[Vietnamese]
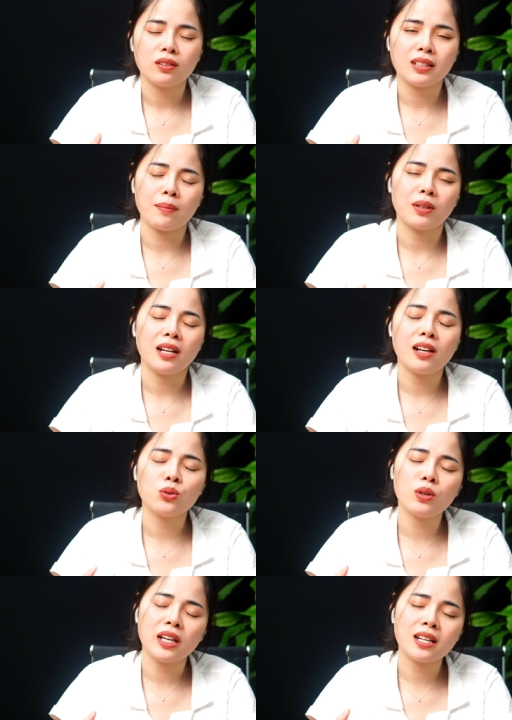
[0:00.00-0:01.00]
cảm thấy là
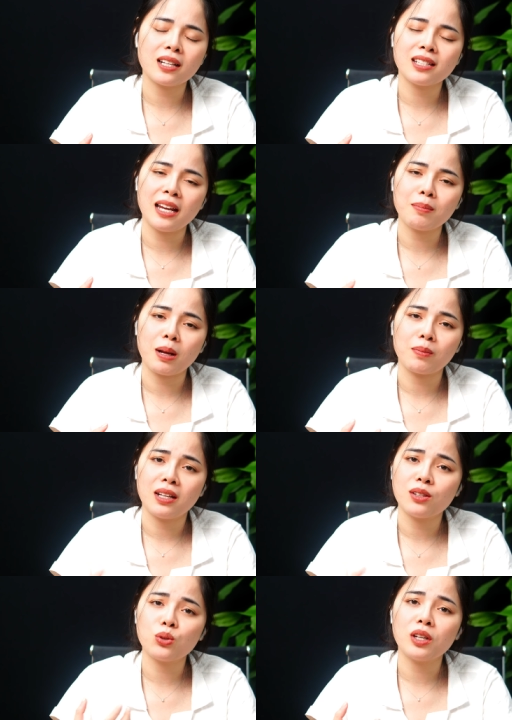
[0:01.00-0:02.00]
chỗ đấy, chị em cảm
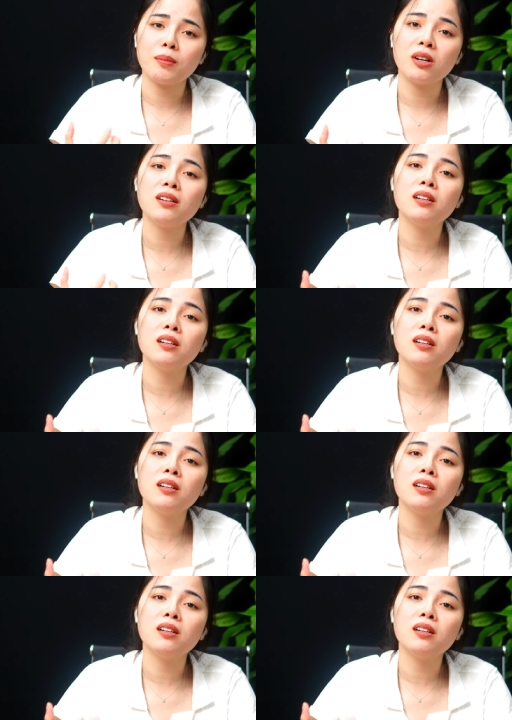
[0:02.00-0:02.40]
thấy là chỗ đấy mà hơi